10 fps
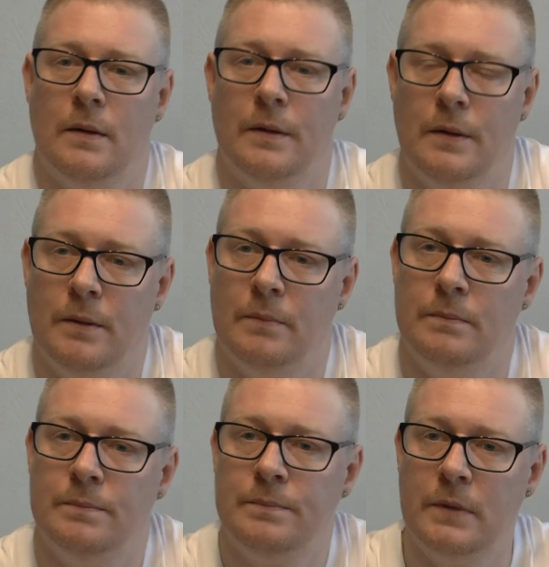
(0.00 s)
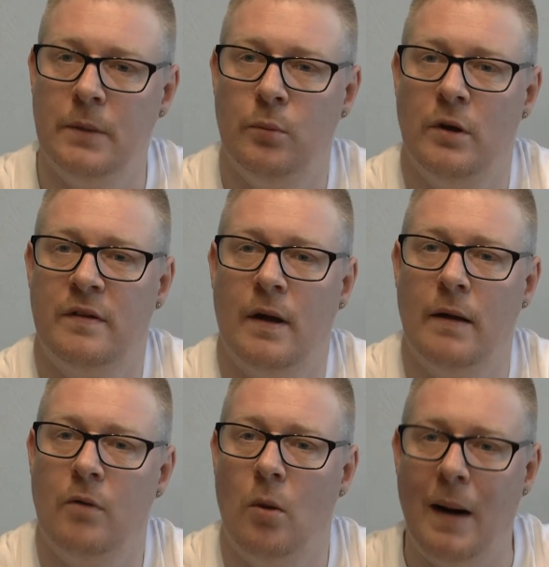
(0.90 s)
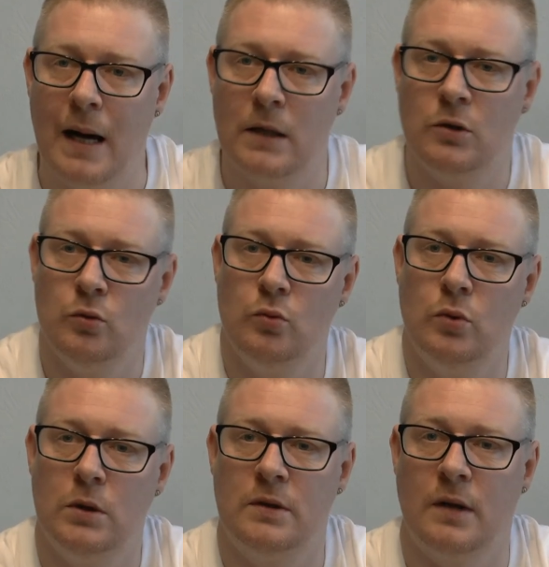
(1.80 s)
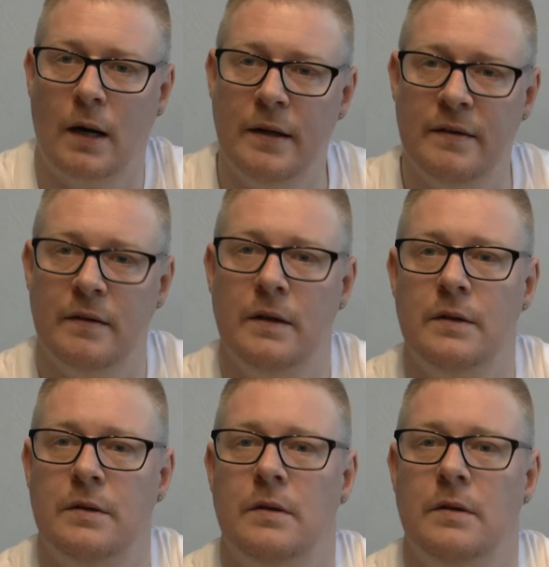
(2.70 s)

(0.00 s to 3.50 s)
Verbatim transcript: Ähm, die Polizei war um 8.30 Uhr